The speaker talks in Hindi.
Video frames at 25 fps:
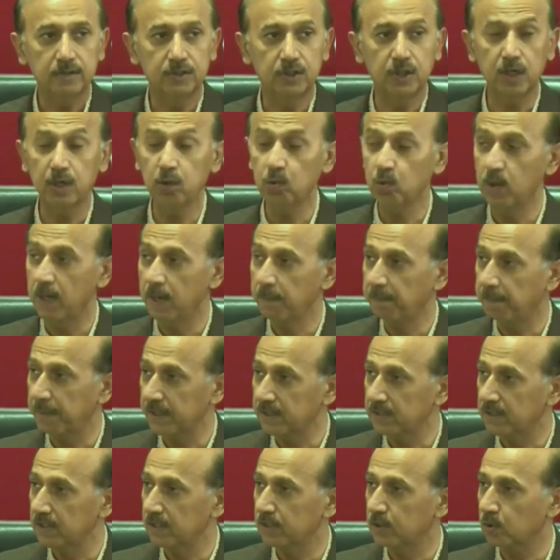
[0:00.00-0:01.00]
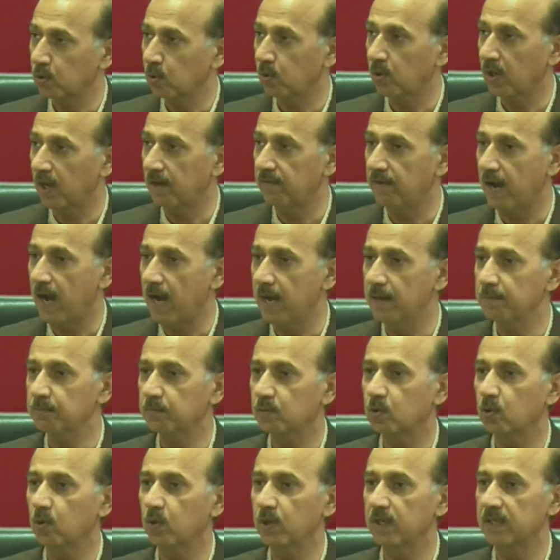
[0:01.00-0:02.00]
जिन्होंने 25 करोड़
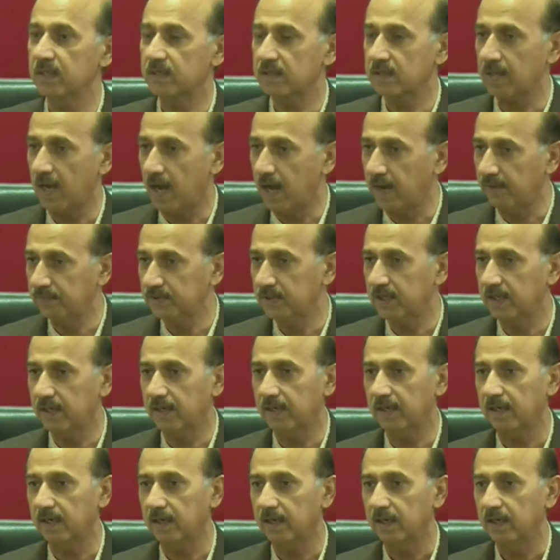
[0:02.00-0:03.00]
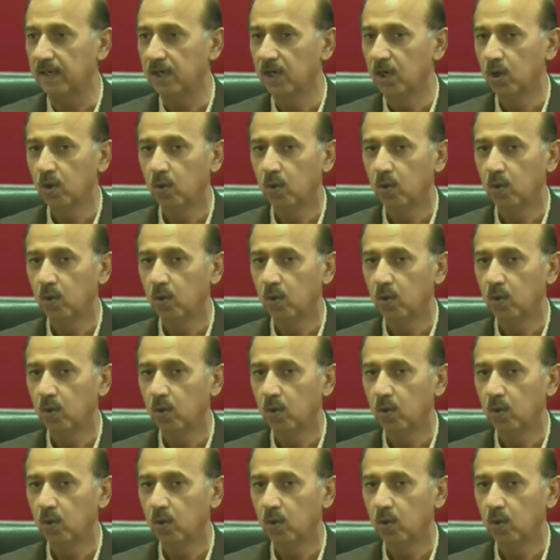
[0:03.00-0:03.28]
आवाम को इंसाफ देना है